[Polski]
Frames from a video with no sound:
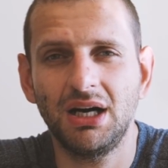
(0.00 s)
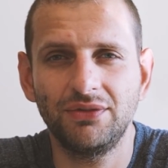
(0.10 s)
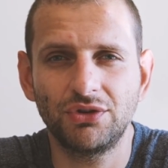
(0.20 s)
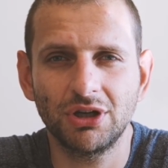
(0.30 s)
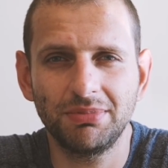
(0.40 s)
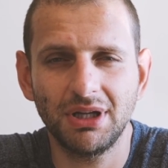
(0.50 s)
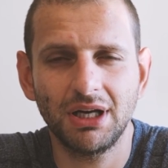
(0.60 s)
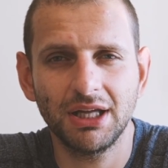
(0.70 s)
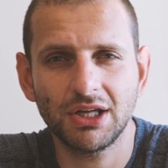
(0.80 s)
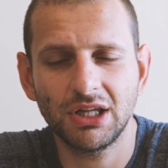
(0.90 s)
a w drugim
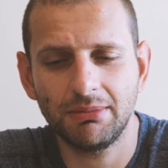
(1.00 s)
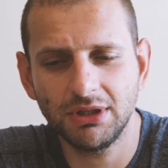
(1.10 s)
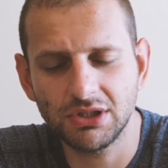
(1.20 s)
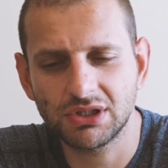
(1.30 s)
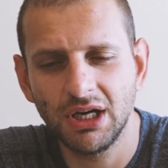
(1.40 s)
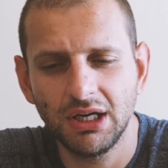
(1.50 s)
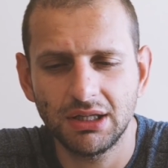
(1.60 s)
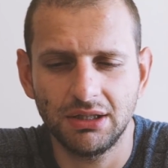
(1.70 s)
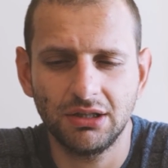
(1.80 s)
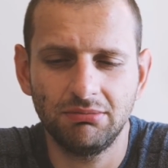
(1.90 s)
pedale nie ma nic.
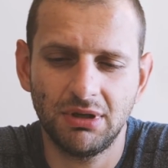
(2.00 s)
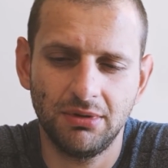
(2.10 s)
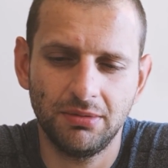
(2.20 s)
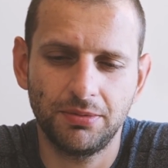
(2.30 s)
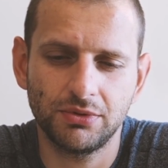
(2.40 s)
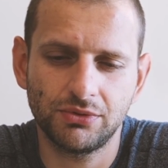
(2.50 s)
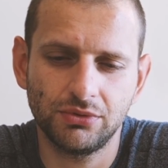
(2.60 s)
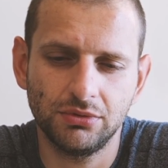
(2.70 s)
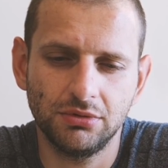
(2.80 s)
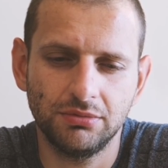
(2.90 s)
Dlatego mamy po
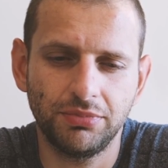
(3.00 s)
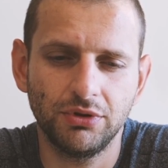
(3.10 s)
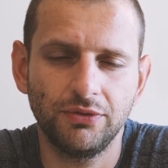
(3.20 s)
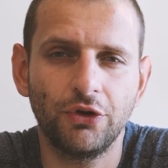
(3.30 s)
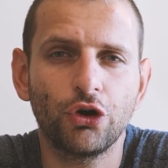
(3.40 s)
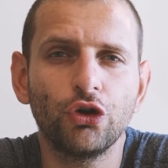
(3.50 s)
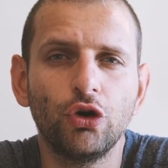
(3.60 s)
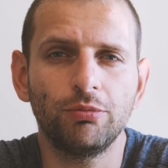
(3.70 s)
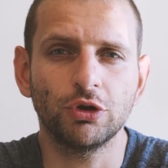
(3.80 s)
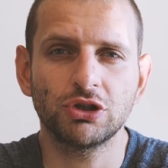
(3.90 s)
prostu
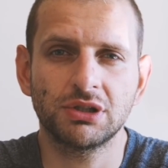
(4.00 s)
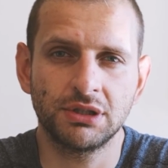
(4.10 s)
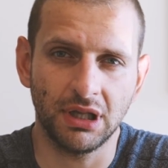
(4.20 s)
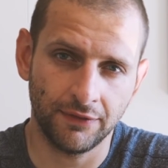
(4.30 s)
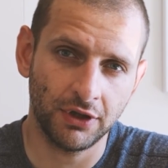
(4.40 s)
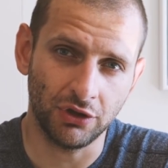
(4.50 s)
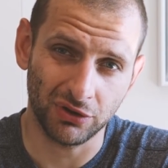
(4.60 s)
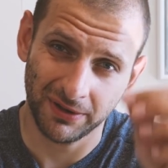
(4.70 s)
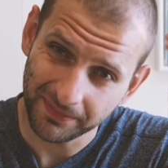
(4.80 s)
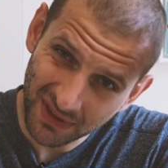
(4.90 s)
podwojoną moc z lewej
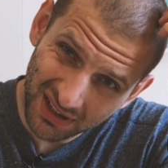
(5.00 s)
nogi.